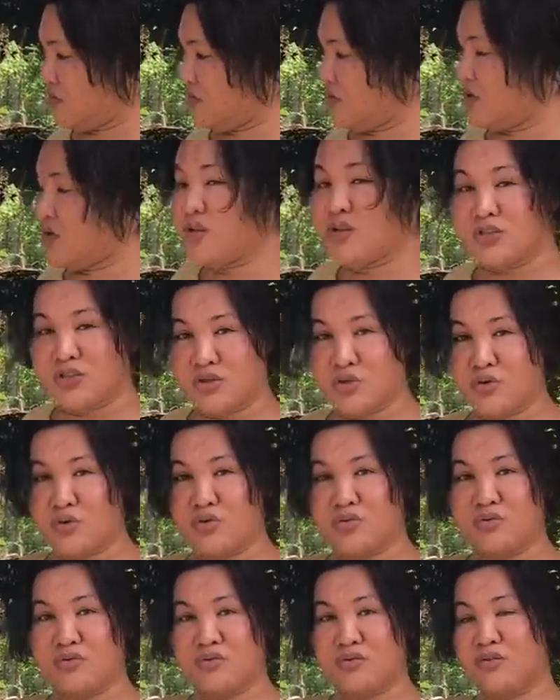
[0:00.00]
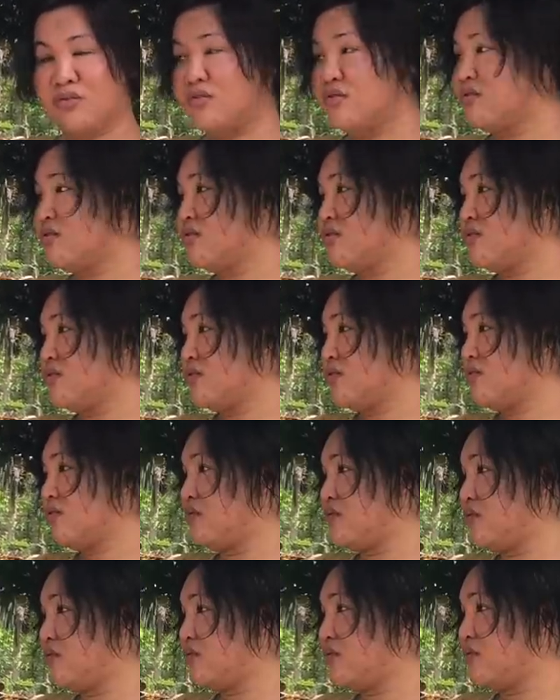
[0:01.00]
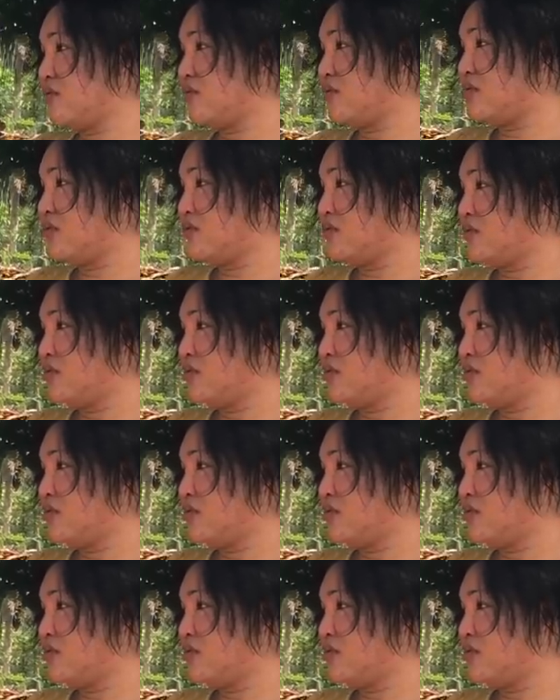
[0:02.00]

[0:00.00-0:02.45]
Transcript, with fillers: Kung so, ko na niya po, taon-taon mo na eh.